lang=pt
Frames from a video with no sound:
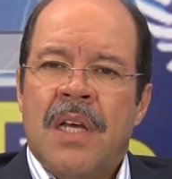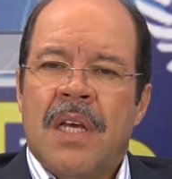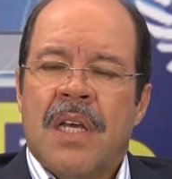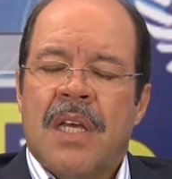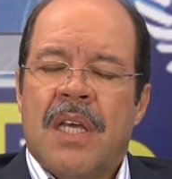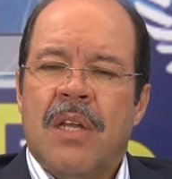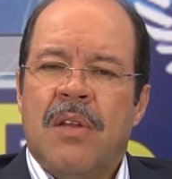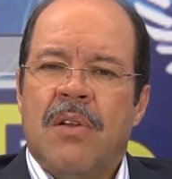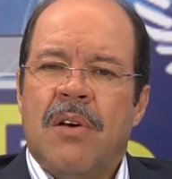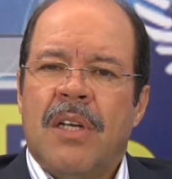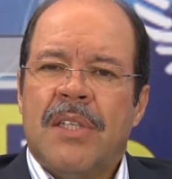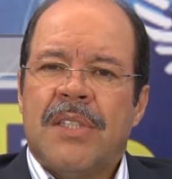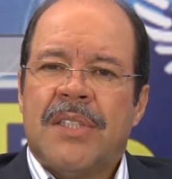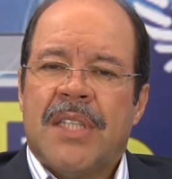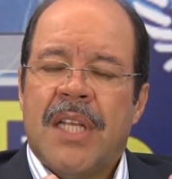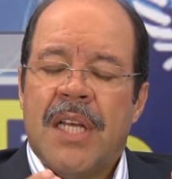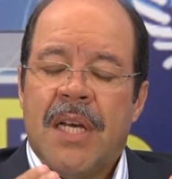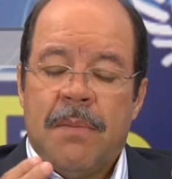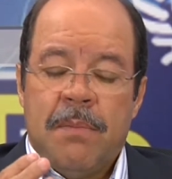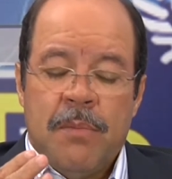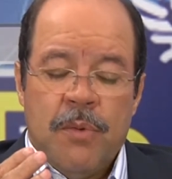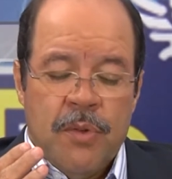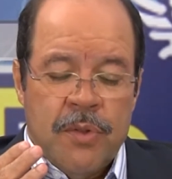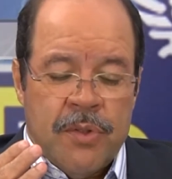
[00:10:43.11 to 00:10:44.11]
que nós
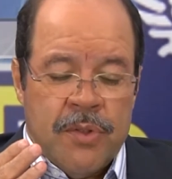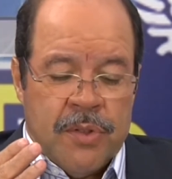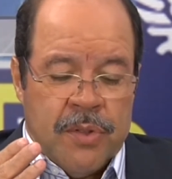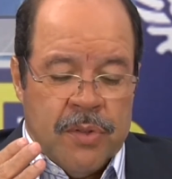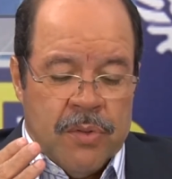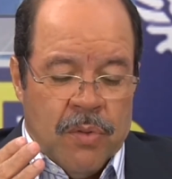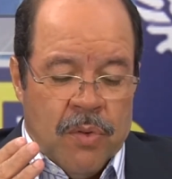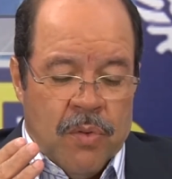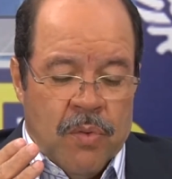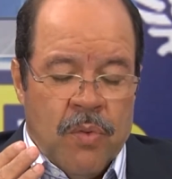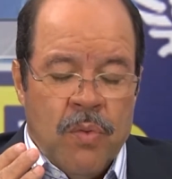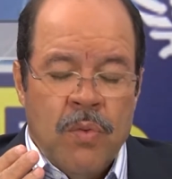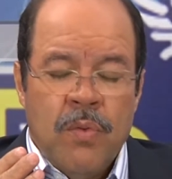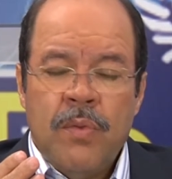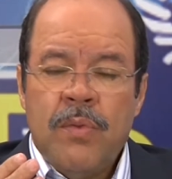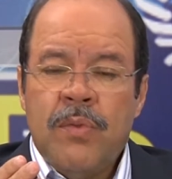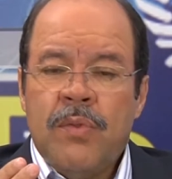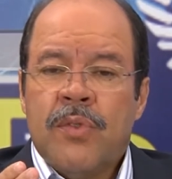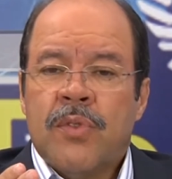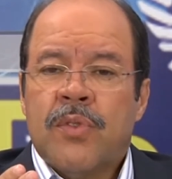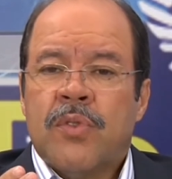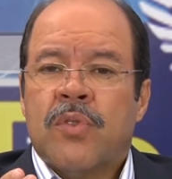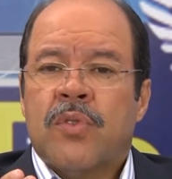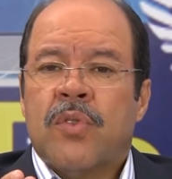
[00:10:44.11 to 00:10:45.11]
temos um
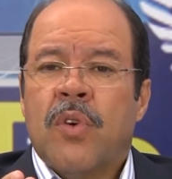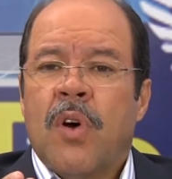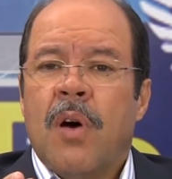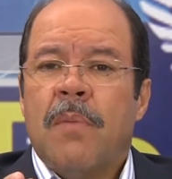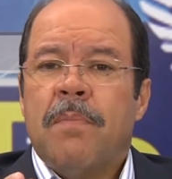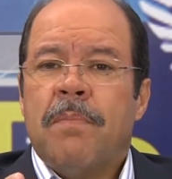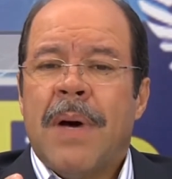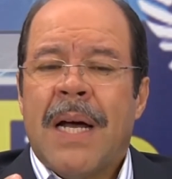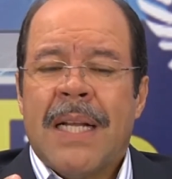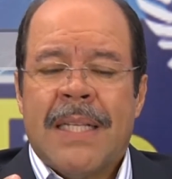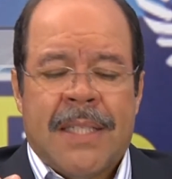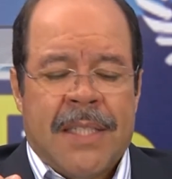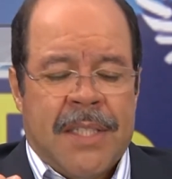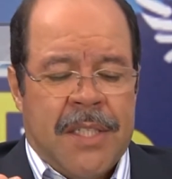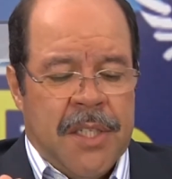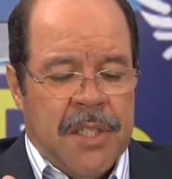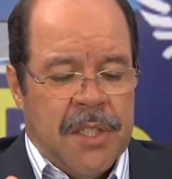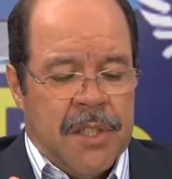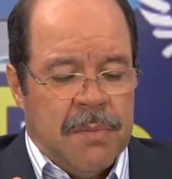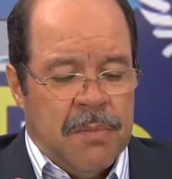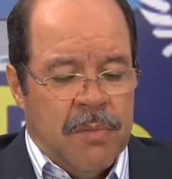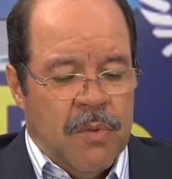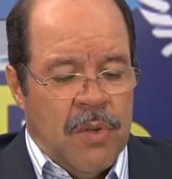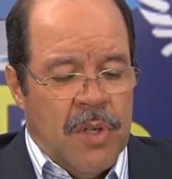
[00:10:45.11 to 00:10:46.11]
só
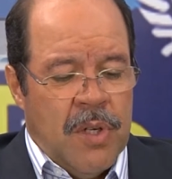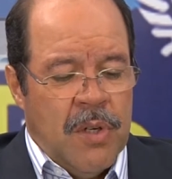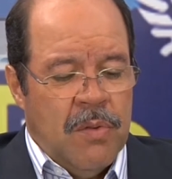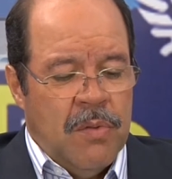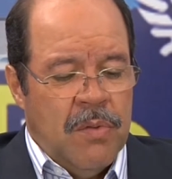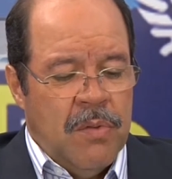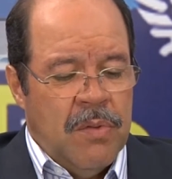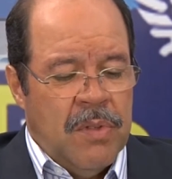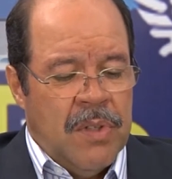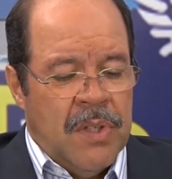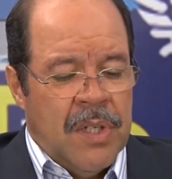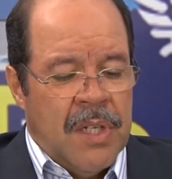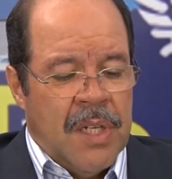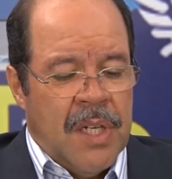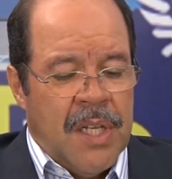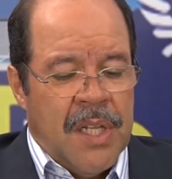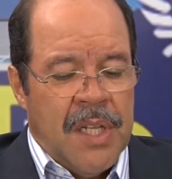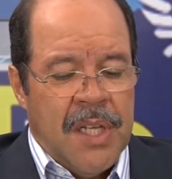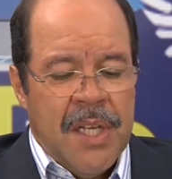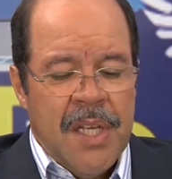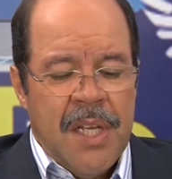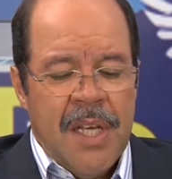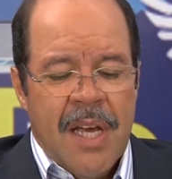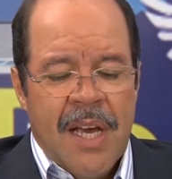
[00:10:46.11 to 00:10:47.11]
batismo. Eu
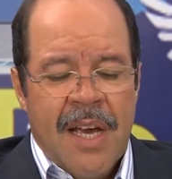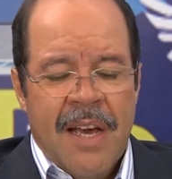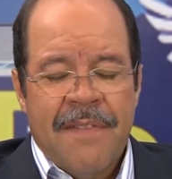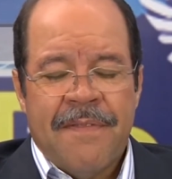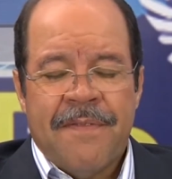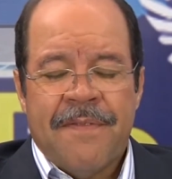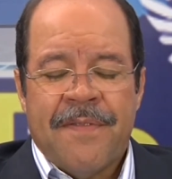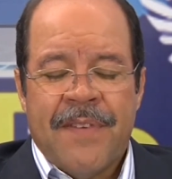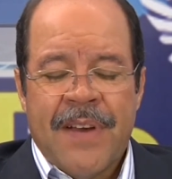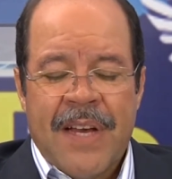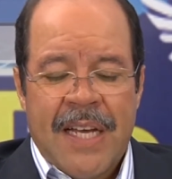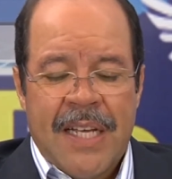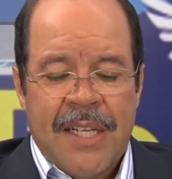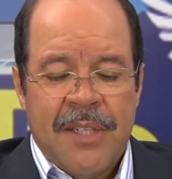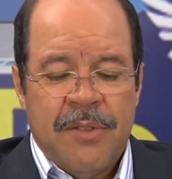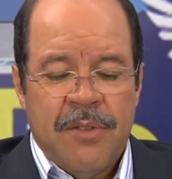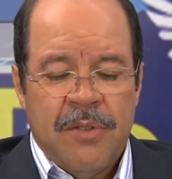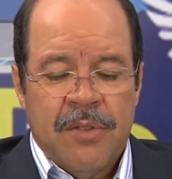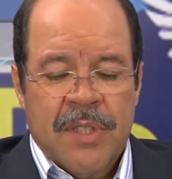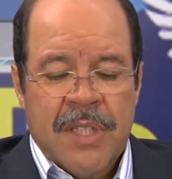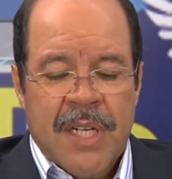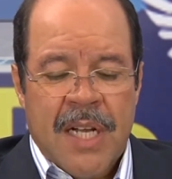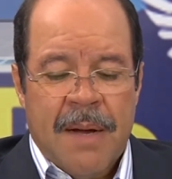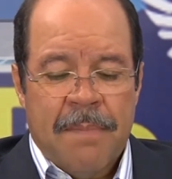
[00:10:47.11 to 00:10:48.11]
li
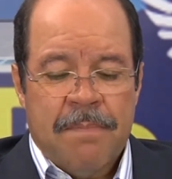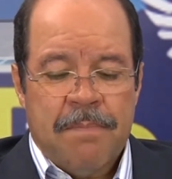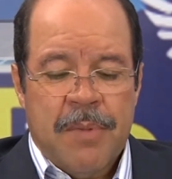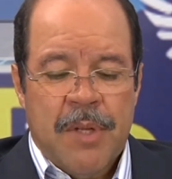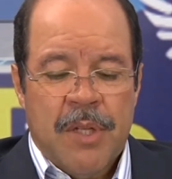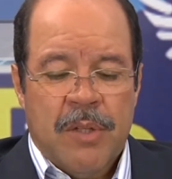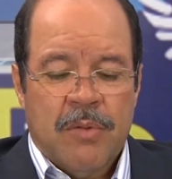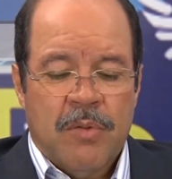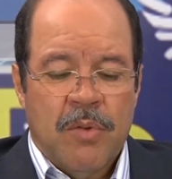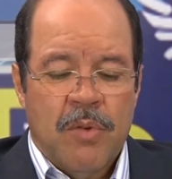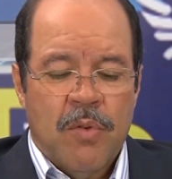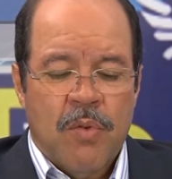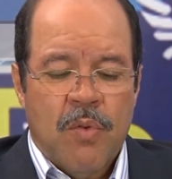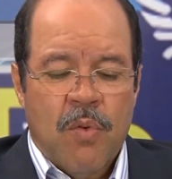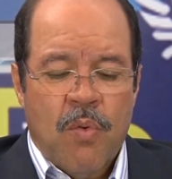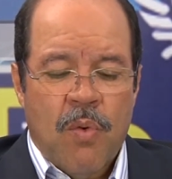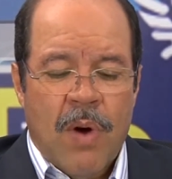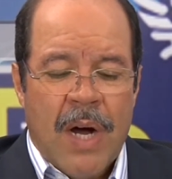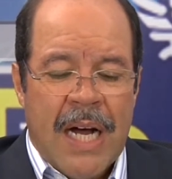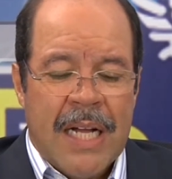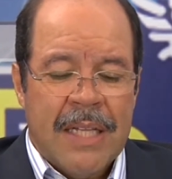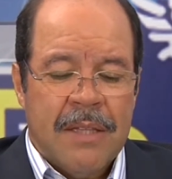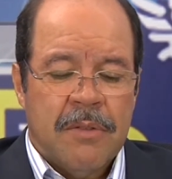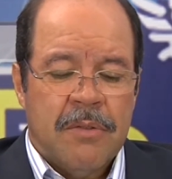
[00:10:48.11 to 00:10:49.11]
Efésios capítulo
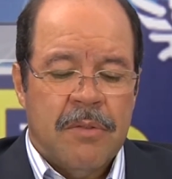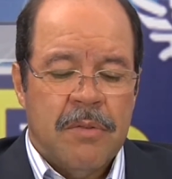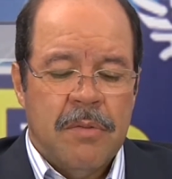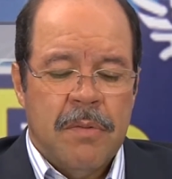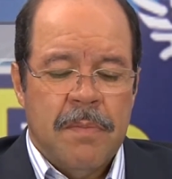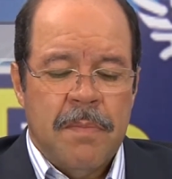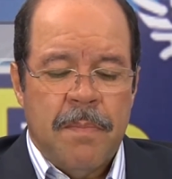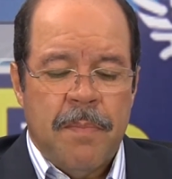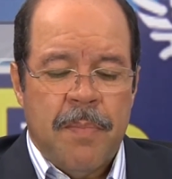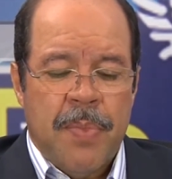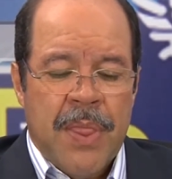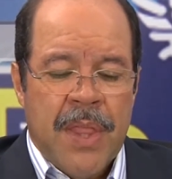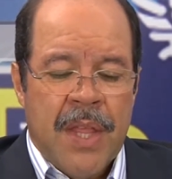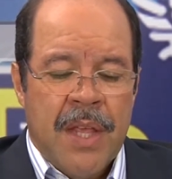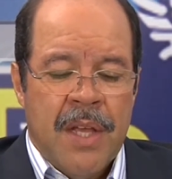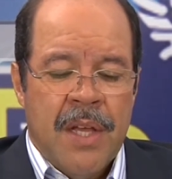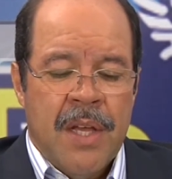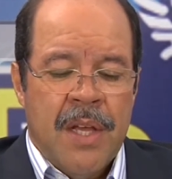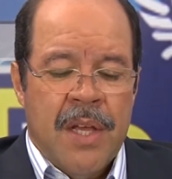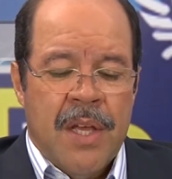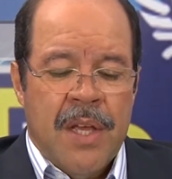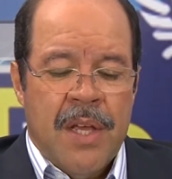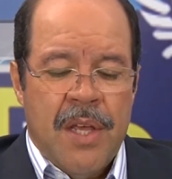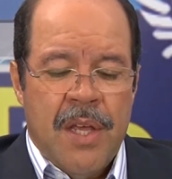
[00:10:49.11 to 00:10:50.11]
4
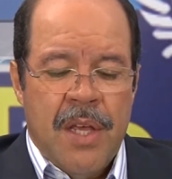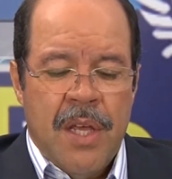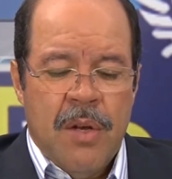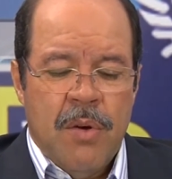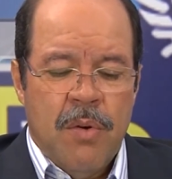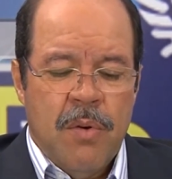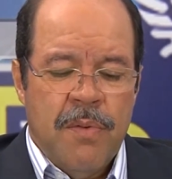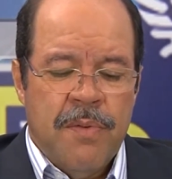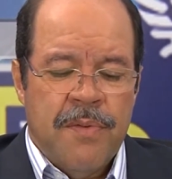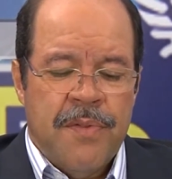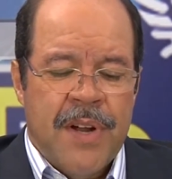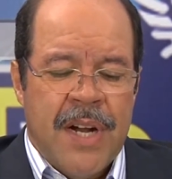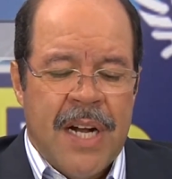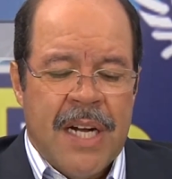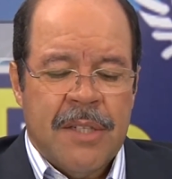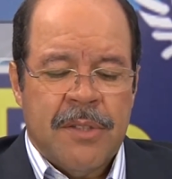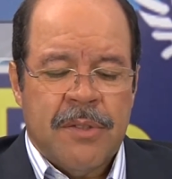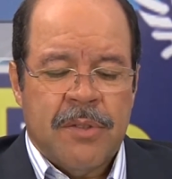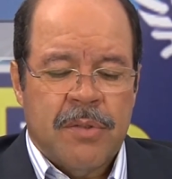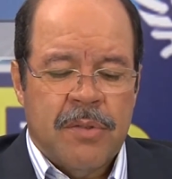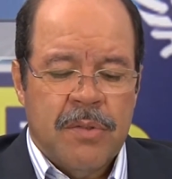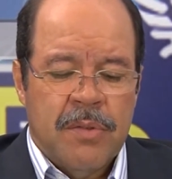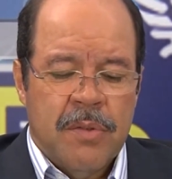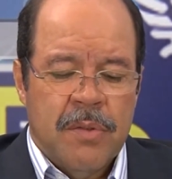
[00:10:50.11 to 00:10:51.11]
e no
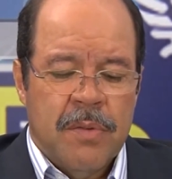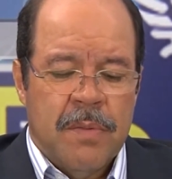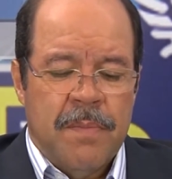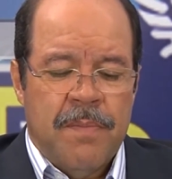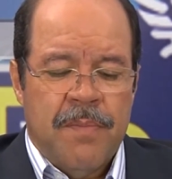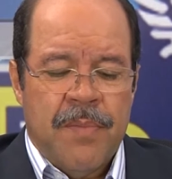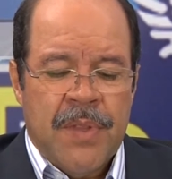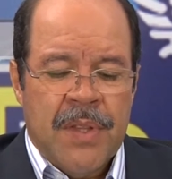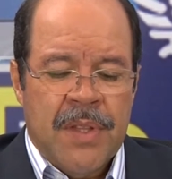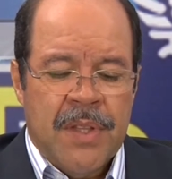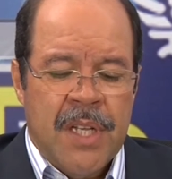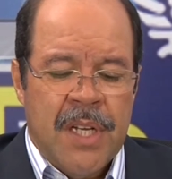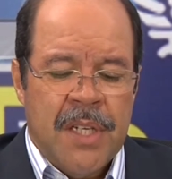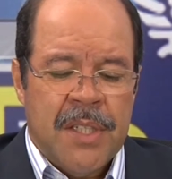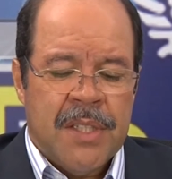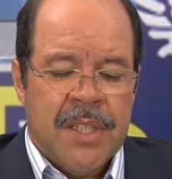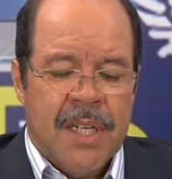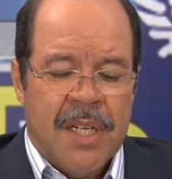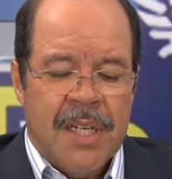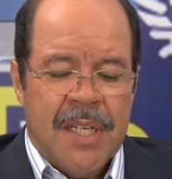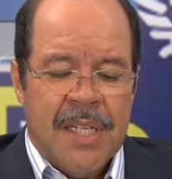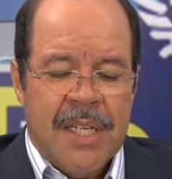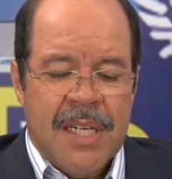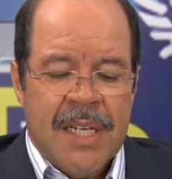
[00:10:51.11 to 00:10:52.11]
verso, deixa
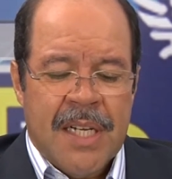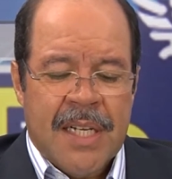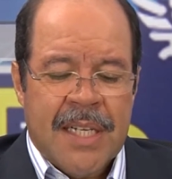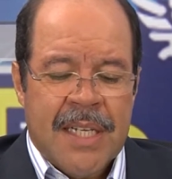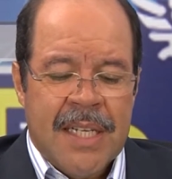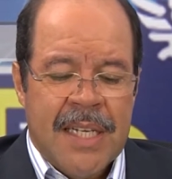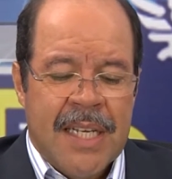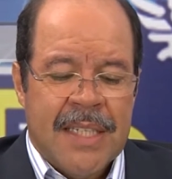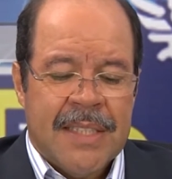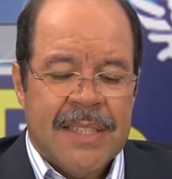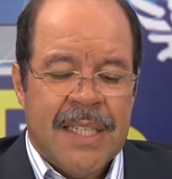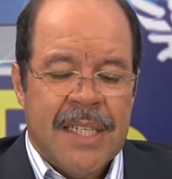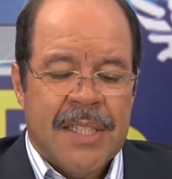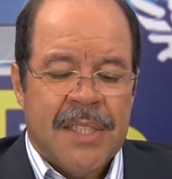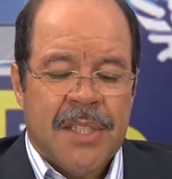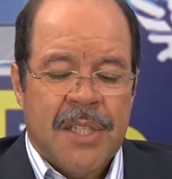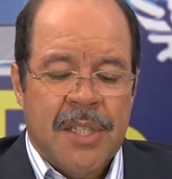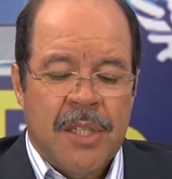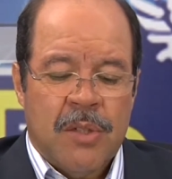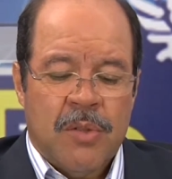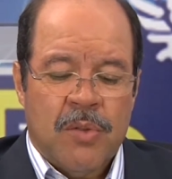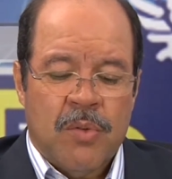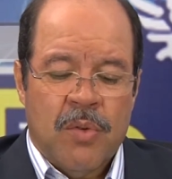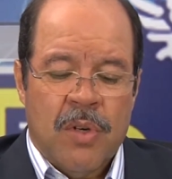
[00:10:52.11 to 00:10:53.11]
eu ler aqui essa
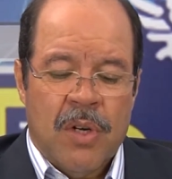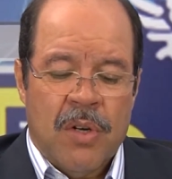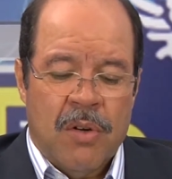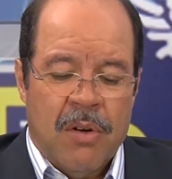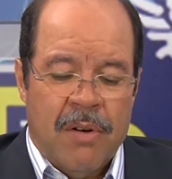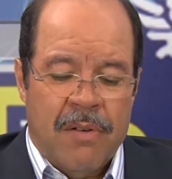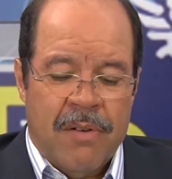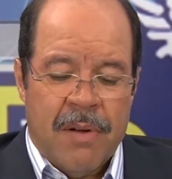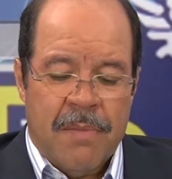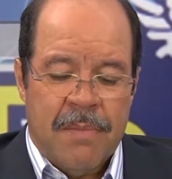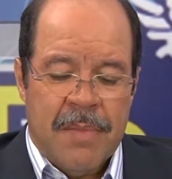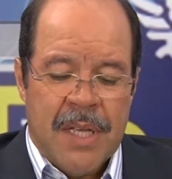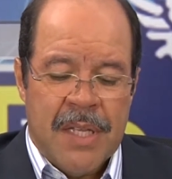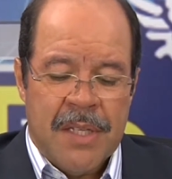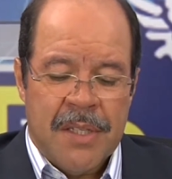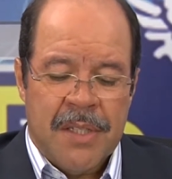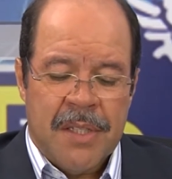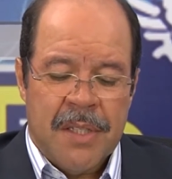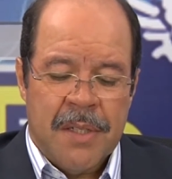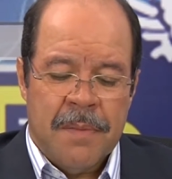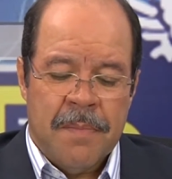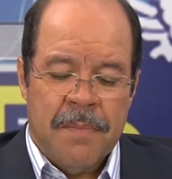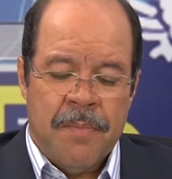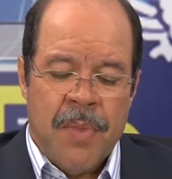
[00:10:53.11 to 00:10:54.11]
escritura novamente.